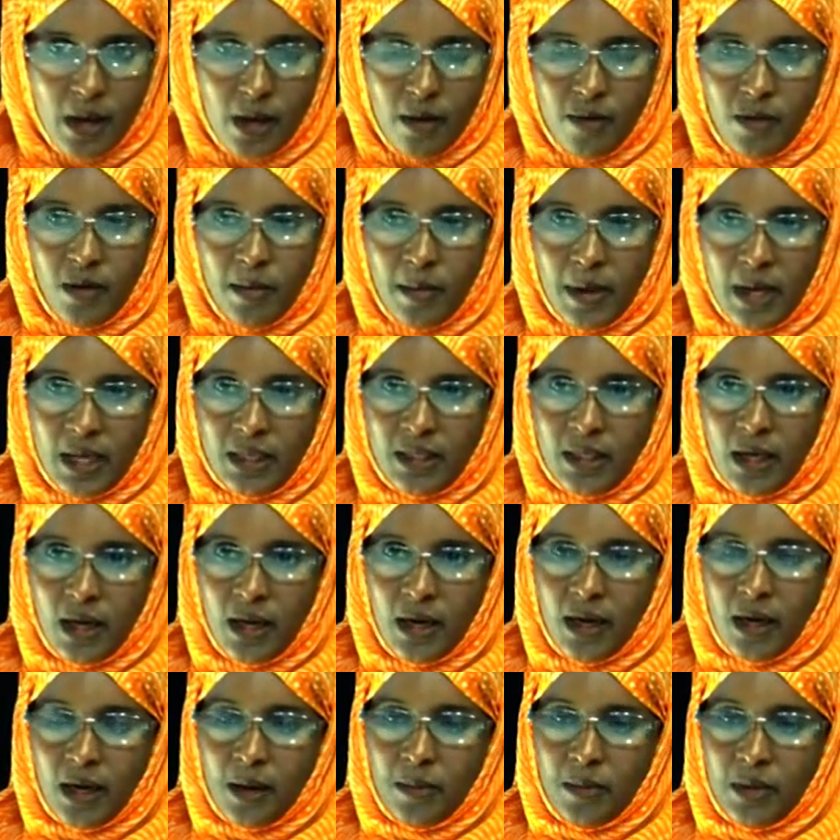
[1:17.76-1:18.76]
فيما
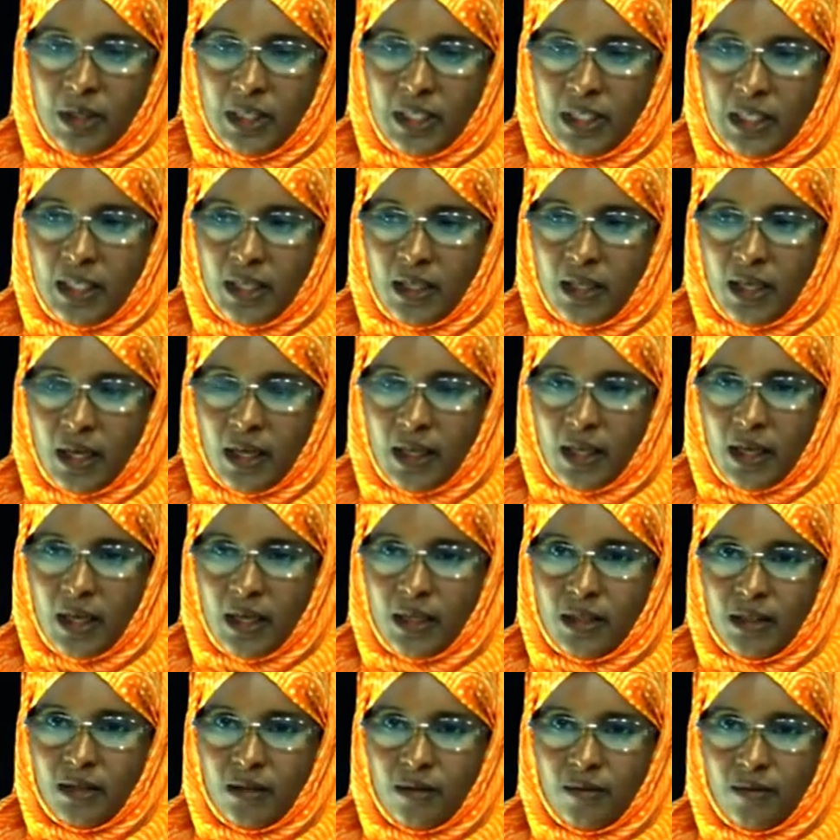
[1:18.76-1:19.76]
يتعلق
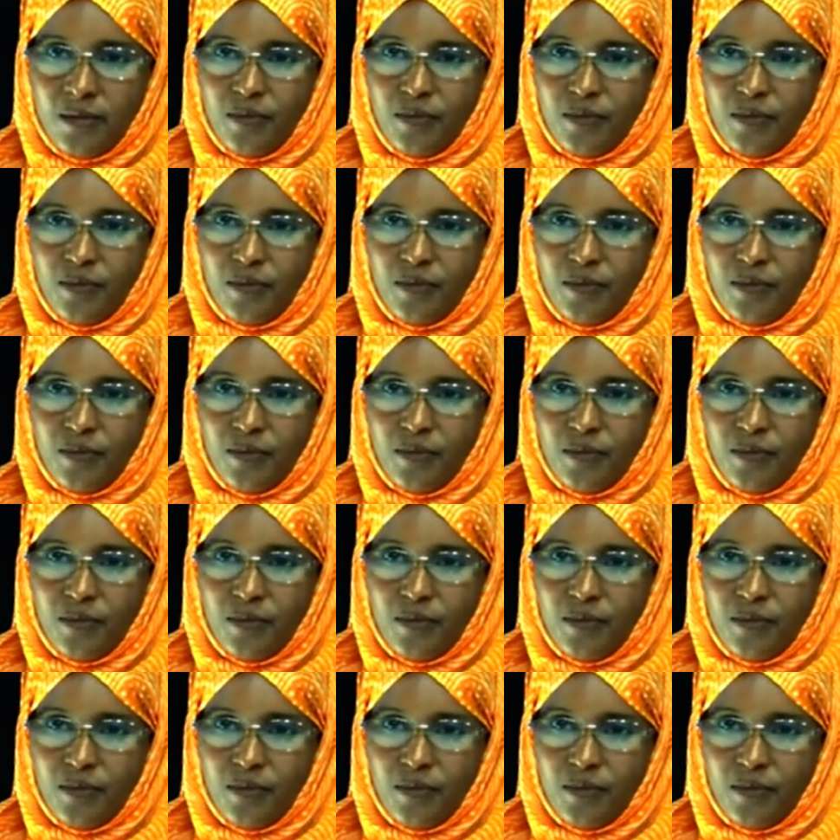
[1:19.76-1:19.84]
بالاستعدادات